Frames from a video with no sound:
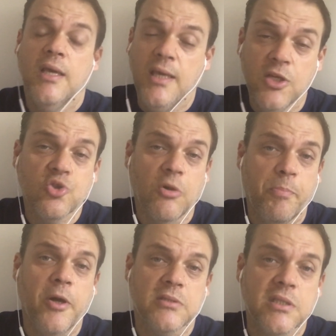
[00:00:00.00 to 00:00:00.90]
Isso eu
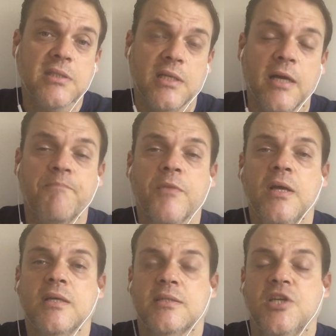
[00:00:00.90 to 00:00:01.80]
posso dizer.
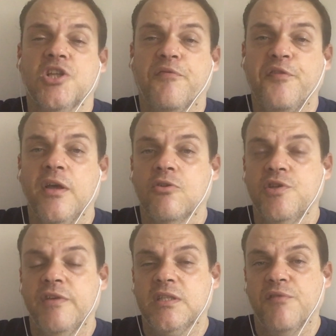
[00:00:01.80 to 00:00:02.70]
Sexta-feira eu
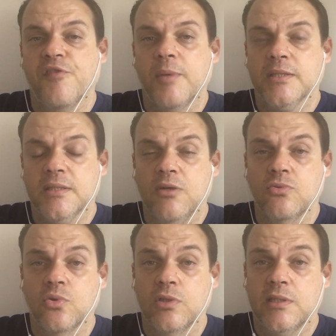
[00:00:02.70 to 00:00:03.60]
tive essa informação,
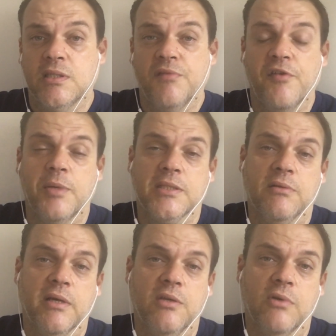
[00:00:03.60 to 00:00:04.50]
trouxe essa
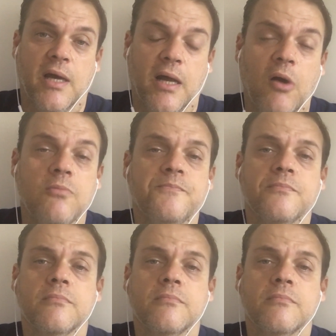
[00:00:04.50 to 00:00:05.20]
informação aqui no canal